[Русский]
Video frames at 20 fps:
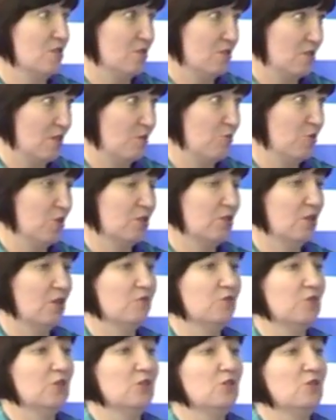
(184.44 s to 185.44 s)
Самое
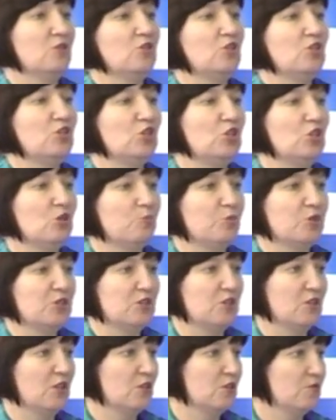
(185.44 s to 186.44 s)
главное не
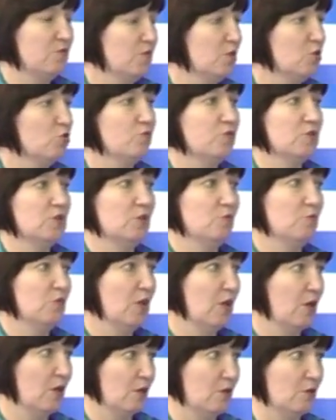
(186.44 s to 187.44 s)
потерять веру в
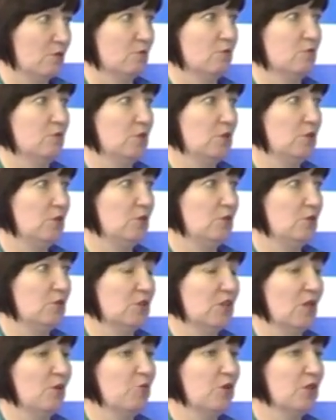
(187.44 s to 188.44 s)
себя и
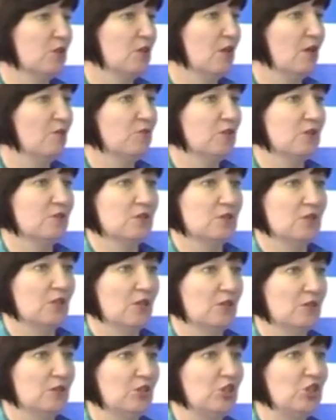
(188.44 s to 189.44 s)
самое главное
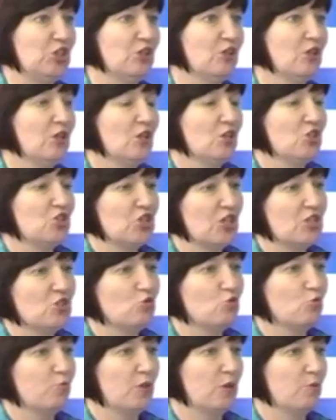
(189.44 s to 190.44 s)
стать не
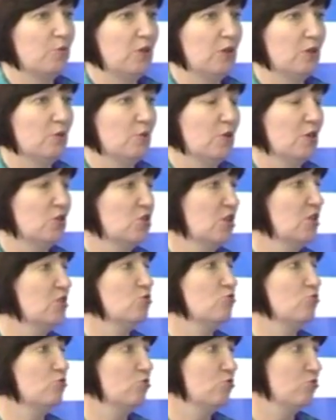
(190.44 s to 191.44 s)
частью проблемы, а
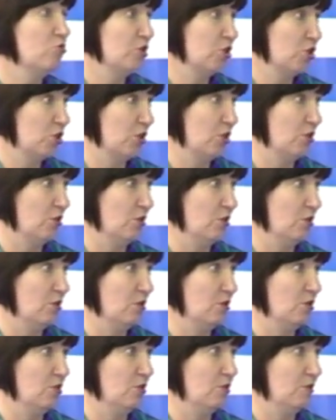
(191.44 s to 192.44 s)
частью ее решения
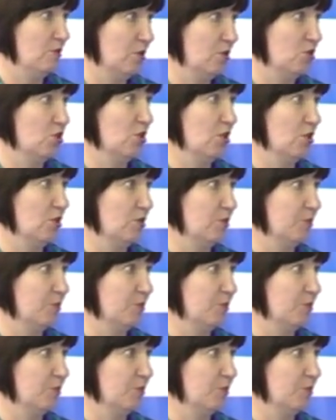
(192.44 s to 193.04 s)
решать.